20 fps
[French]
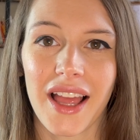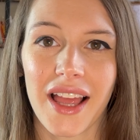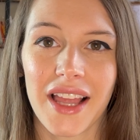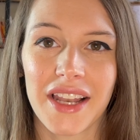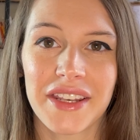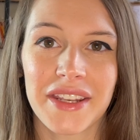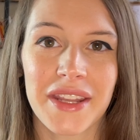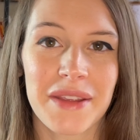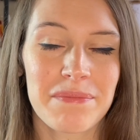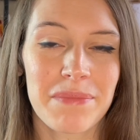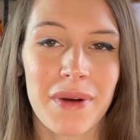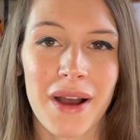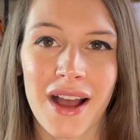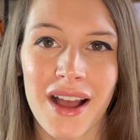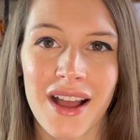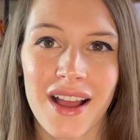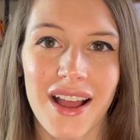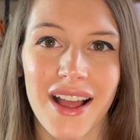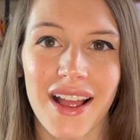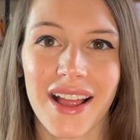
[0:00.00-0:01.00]
Elle n'est
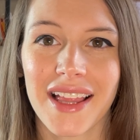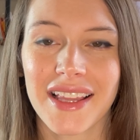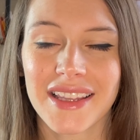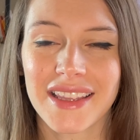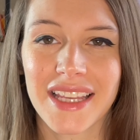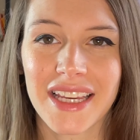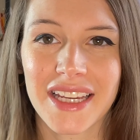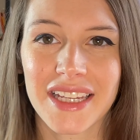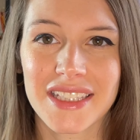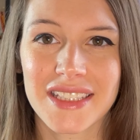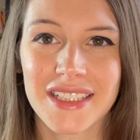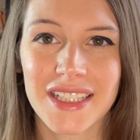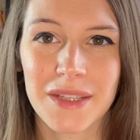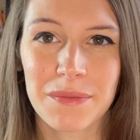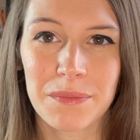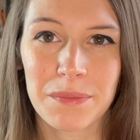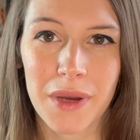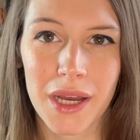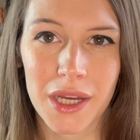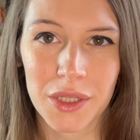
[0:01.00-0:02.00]
pas intéressée
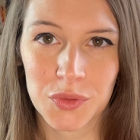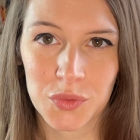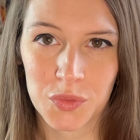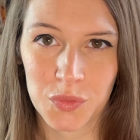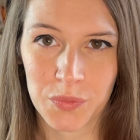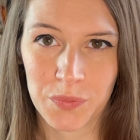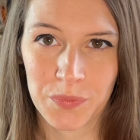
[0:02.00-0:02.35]
par nous.